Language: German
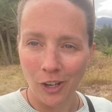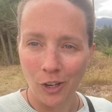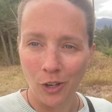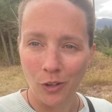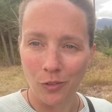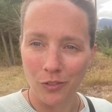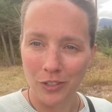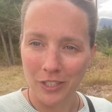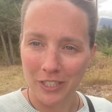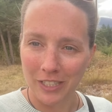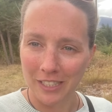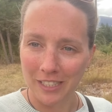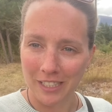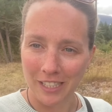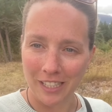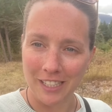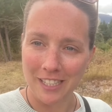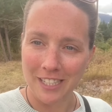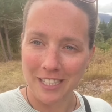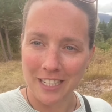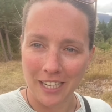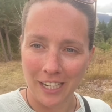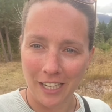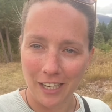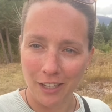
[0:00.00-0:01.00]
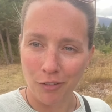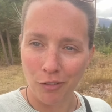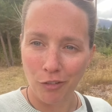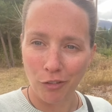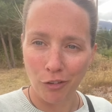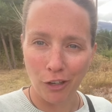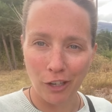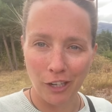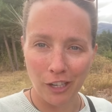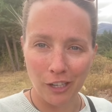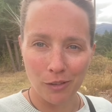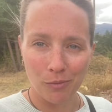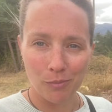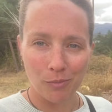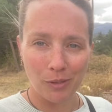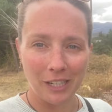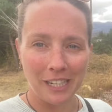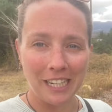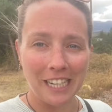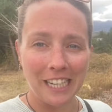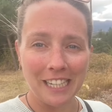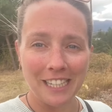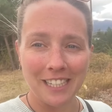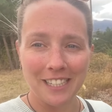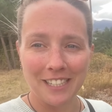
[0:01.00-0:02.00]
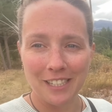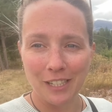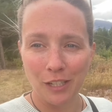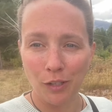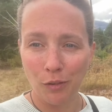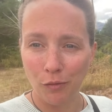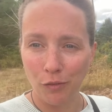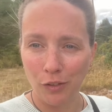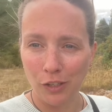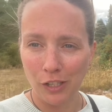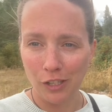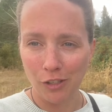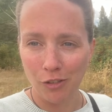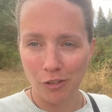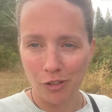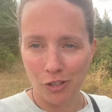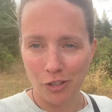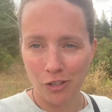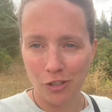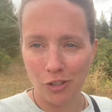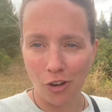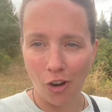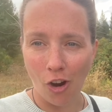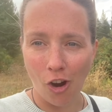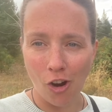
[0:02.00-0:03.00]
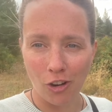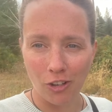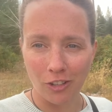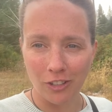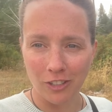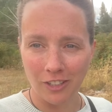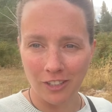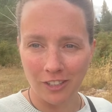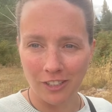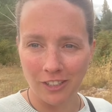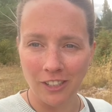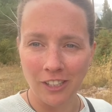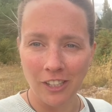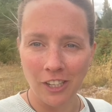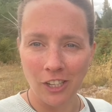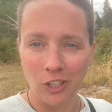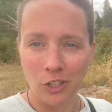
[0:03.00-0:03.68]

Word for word: Und wir sind ja die Tage vorher immer richtig viel durch trockene